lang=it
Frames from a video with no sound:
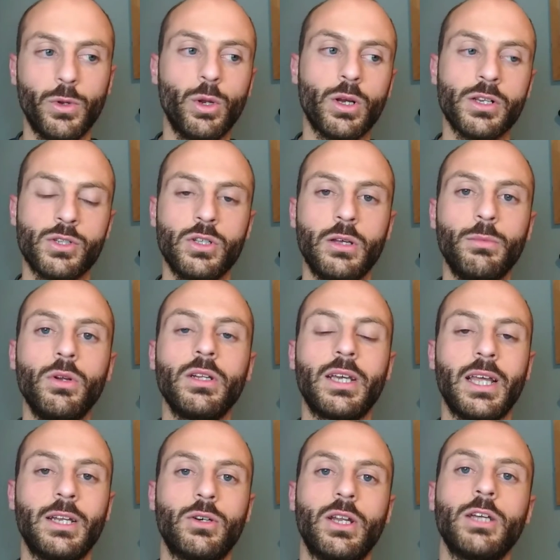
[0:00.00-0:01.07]
Qui le occasioni da gol
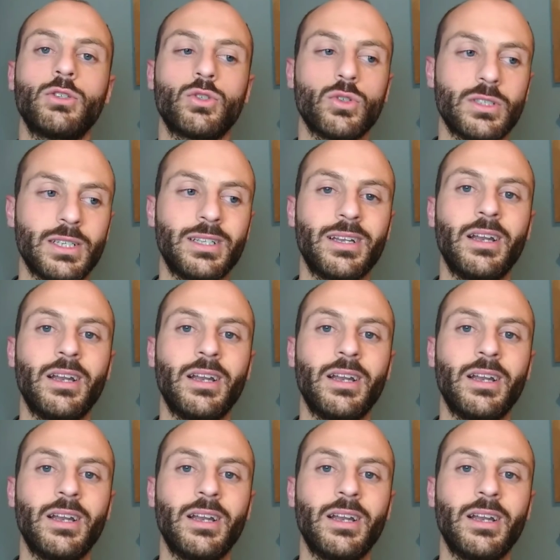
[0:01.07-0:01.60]
che hanno creato sono state